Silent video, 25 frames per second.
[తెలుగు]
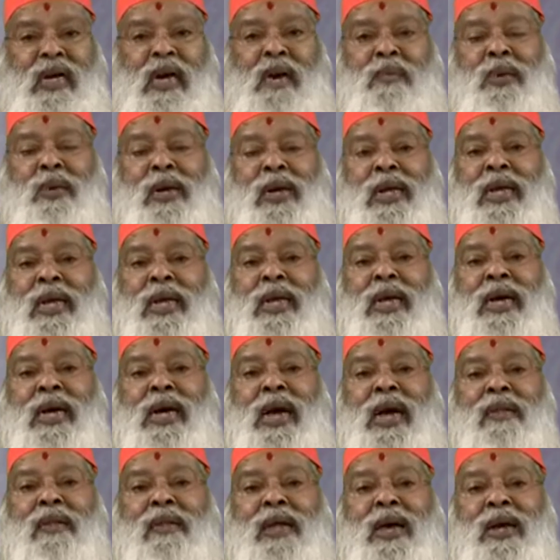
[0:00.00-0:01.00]

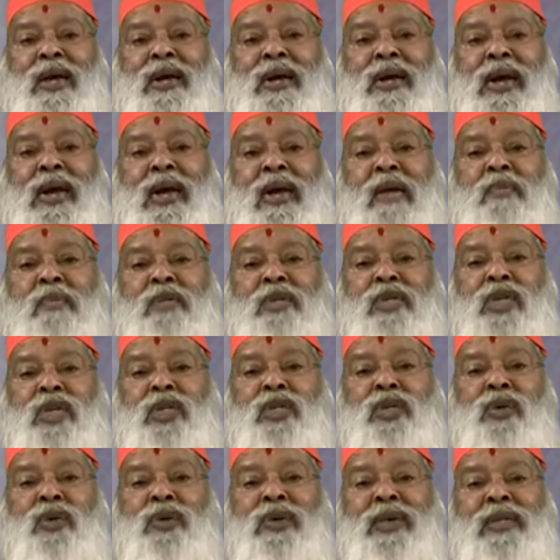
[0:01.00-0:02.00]
అవలీలగా దాన్ని ఎడమ
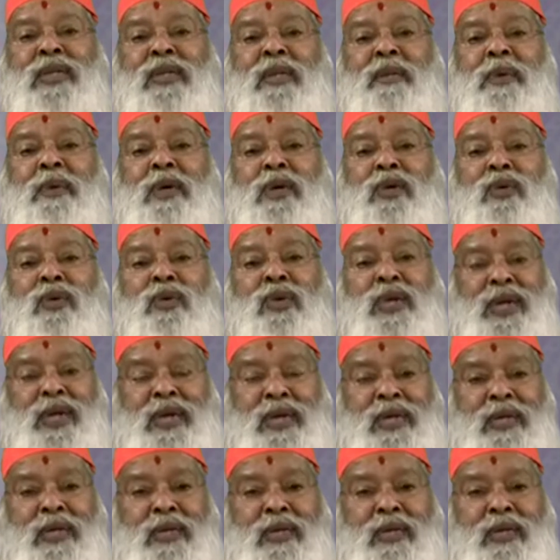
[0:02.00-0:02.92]
చేతిలో ఎత్తి పట్టుకొని